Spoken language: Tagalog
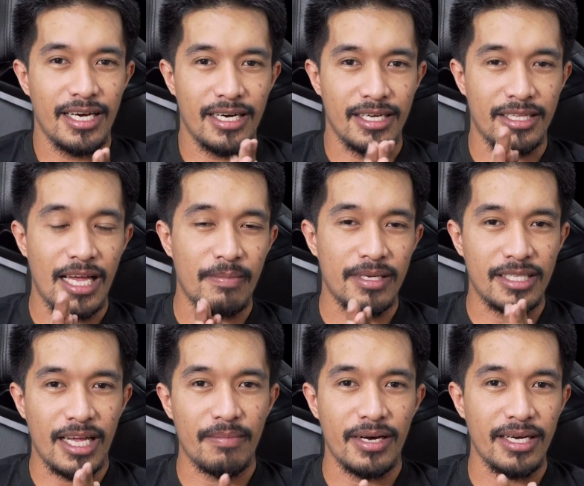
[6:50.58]
uh,
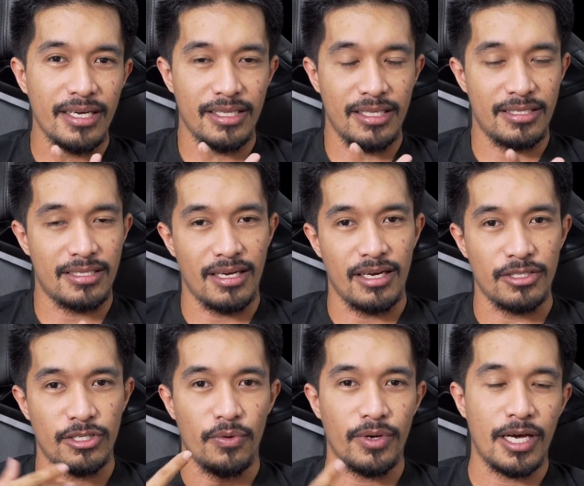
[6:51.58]
tamang-tama it is uh,
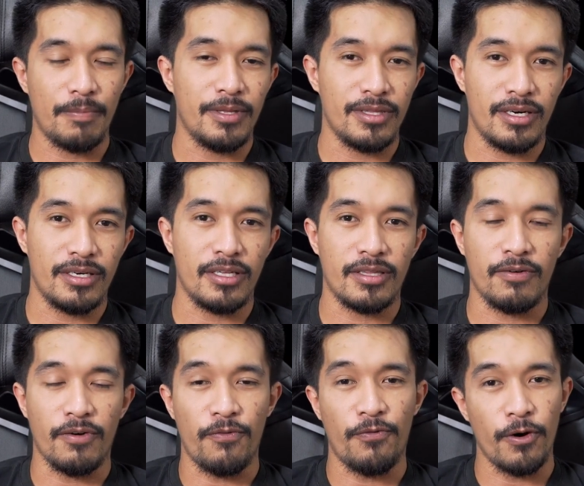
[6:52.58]
showing up in there that
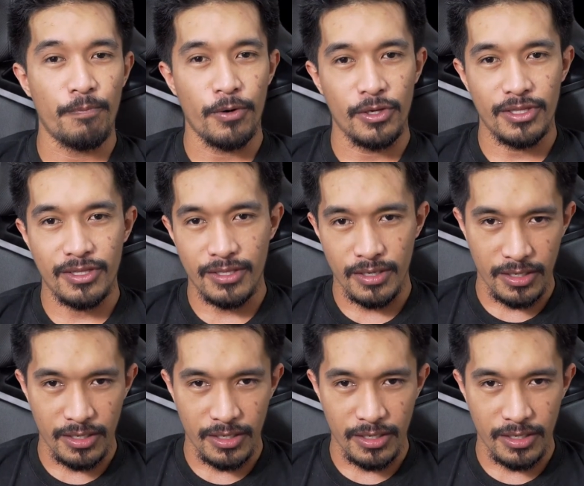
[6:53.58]
uh, 4.3